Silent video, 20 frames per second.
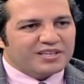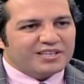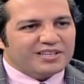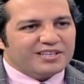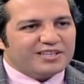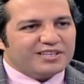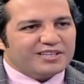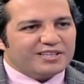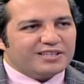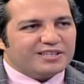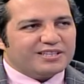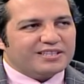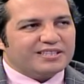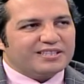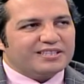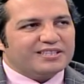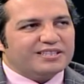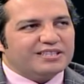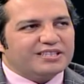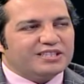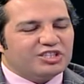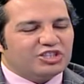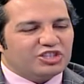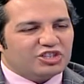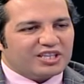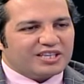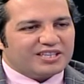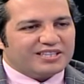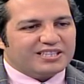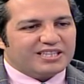Ee,
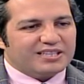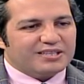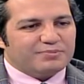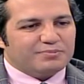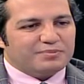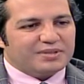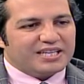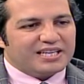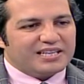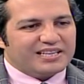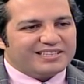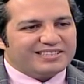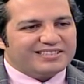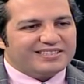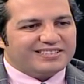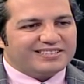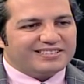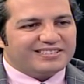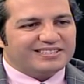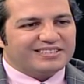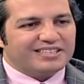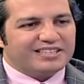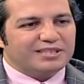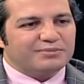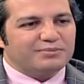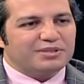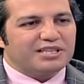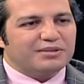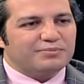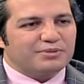dışarıdan gelen sesi
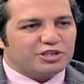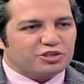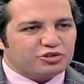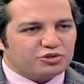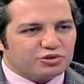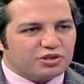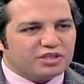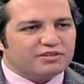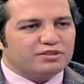tanımaya başlıyor.